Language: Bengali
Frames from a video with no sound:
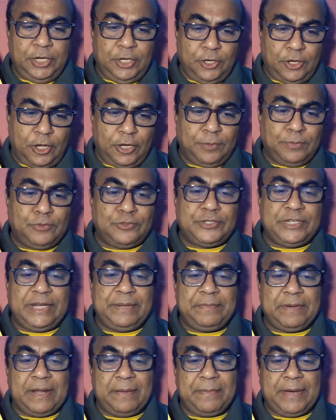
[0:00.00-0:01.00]
নন
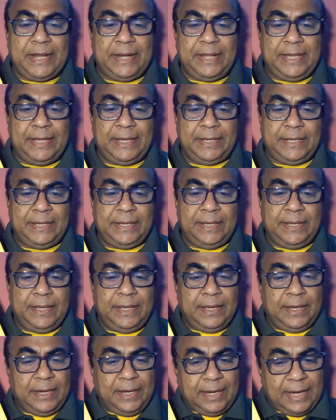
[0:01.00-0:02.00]
মুসলিমরা মানে
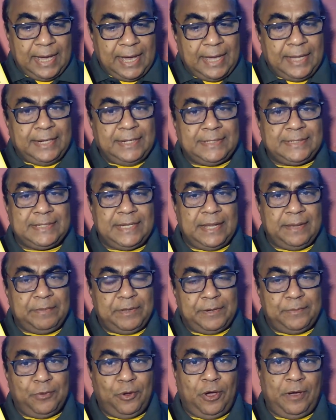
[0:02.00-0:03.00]
গায়ের
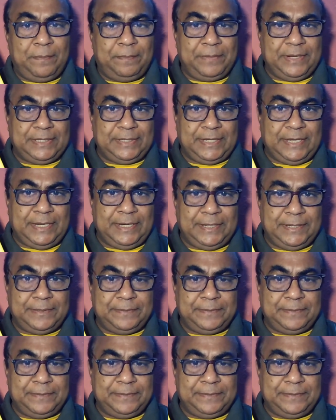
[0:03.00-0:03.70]
ইসলামের মোহাম্মদকে